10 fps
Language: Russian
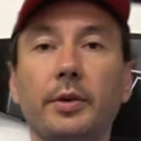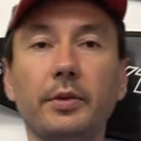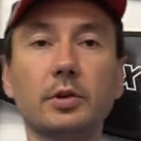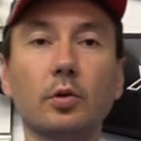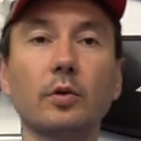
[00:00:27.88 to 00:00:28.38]

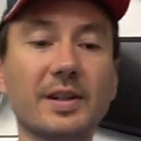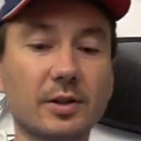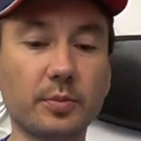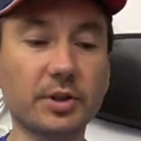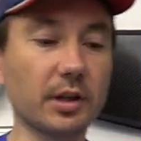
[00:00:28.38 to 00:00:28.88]
Приветствую
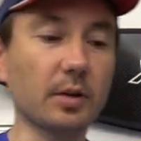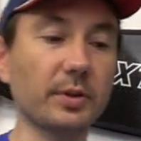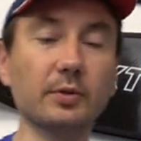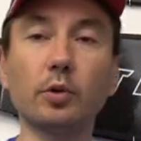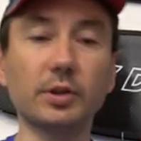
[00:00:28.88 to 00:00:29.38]
вас, любители
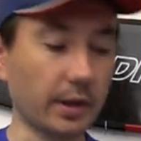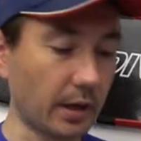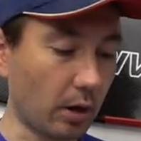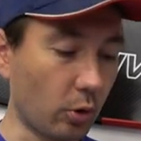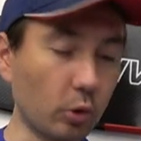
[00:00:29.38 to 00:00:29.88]
подводной
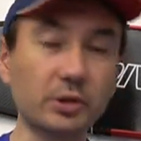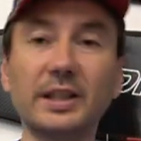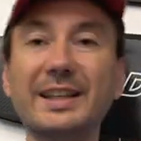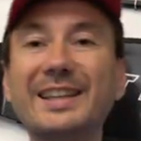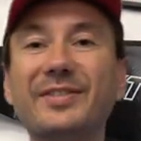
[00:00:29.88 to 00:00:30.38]

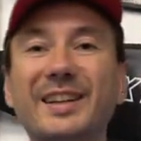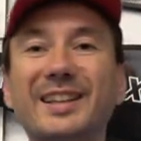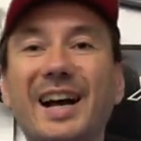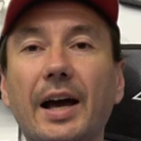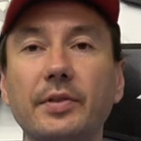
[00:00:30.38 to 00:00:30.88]
охоты и
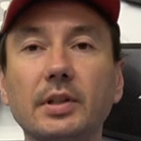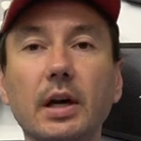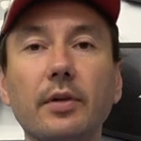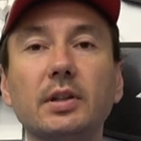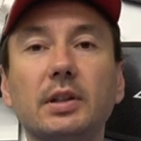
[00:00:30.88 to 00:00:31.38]

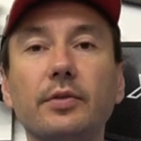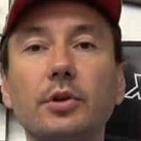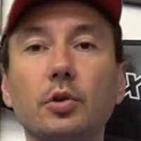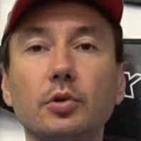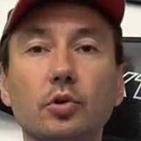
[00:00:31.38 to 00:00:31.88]
фридайвинга. В этом
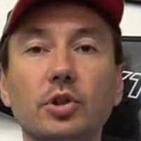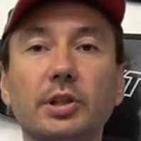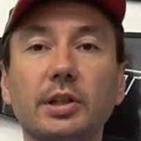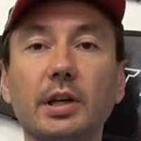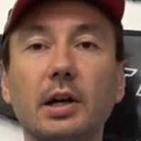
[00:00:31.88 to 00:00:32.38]

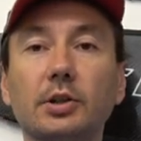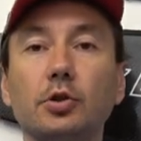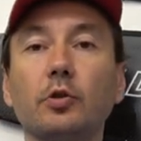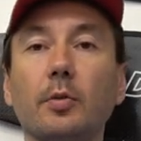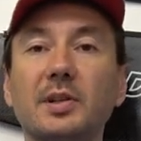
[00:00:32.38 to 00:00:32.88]
видеосюжете я
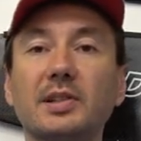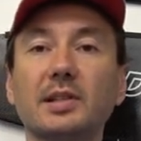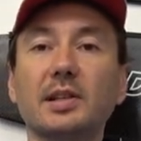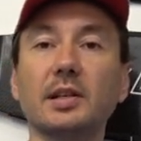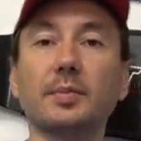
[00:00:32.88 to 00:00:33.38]
хочу вам
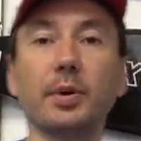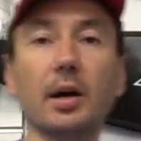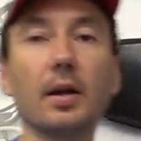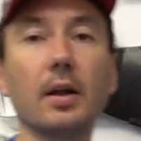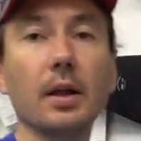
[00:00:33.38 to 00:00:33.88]
рассказать
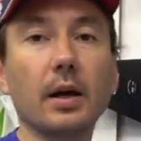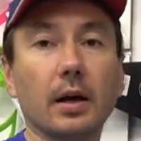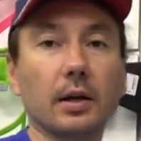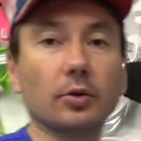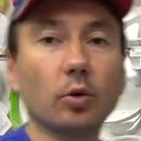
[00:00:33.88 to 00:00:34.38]
про
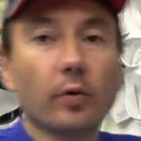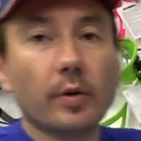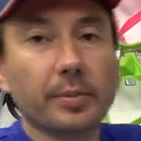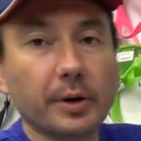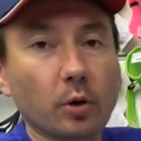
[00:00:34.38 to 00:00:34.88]
э,
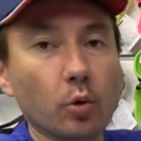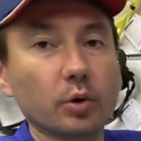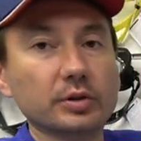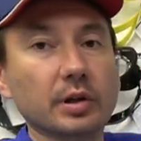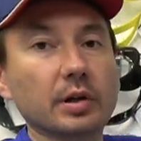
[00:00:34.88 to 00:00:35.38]
новый
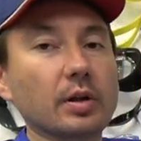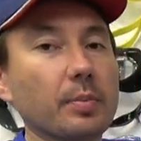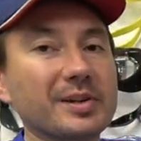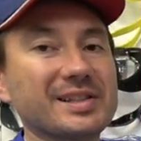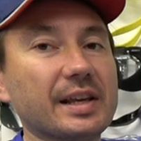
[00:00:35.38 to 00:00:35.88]
приход
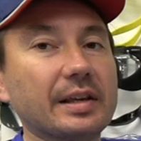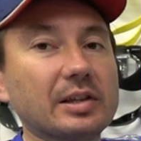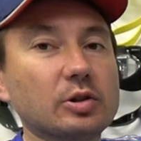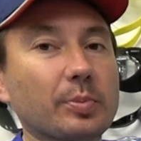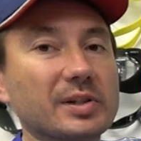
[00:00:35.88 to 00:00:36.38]
лопастей
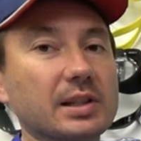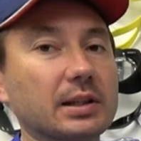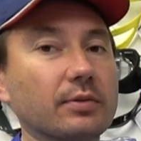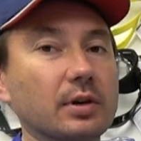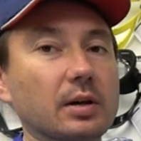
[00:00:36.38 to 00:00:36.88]
из
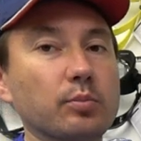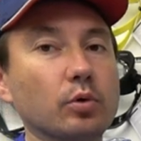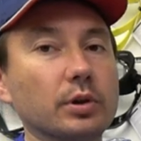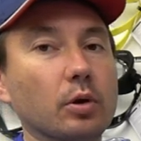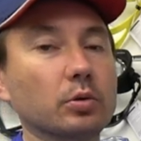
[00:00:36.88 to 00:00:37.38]
стопроцентного
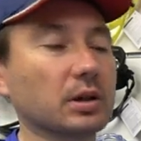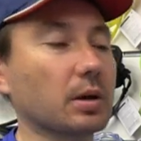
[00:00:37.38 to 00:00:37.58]
карбона от